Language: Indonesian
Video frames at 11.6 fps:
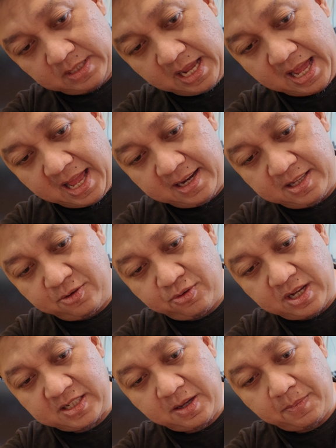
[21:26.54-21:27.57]
nah ini
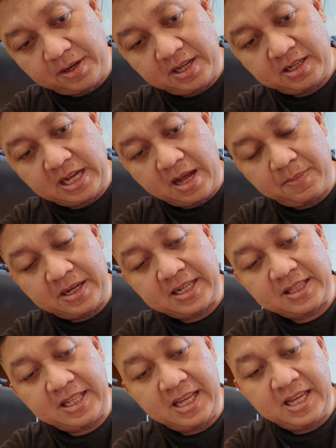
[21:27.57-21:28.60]
juga sama nih yang nggak
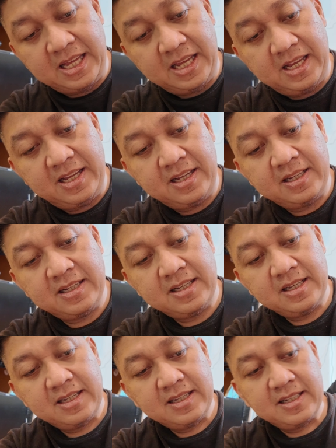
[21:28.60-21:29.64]
mengerti
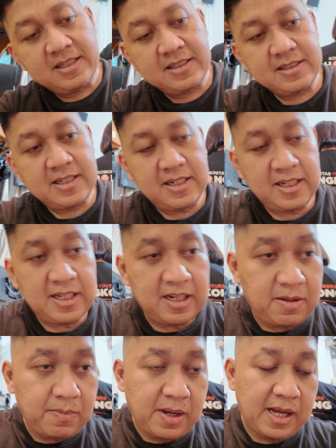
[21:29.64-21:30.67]
jadi
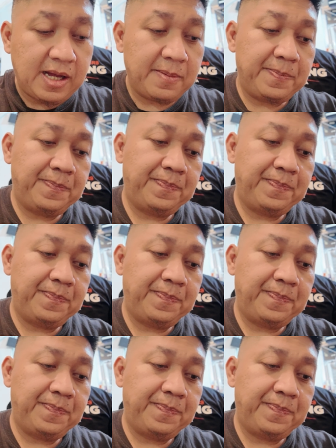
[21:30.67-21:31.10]
gini mbak